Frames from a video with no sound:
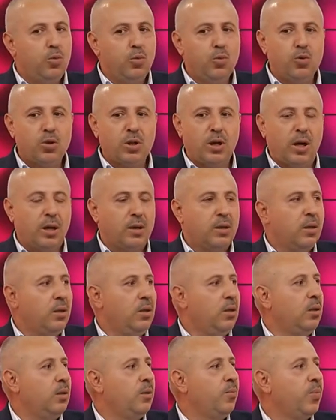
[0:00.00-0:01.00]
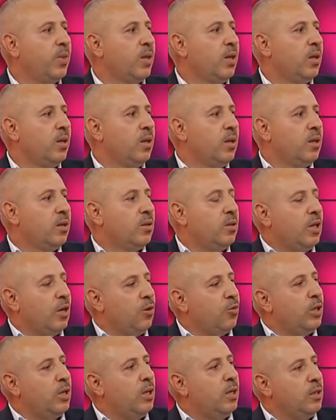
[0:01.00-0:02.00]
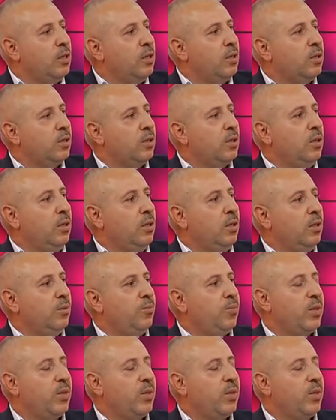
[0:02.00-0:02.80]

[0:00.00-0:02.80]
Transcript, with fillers: Üst akıl devreye girdi.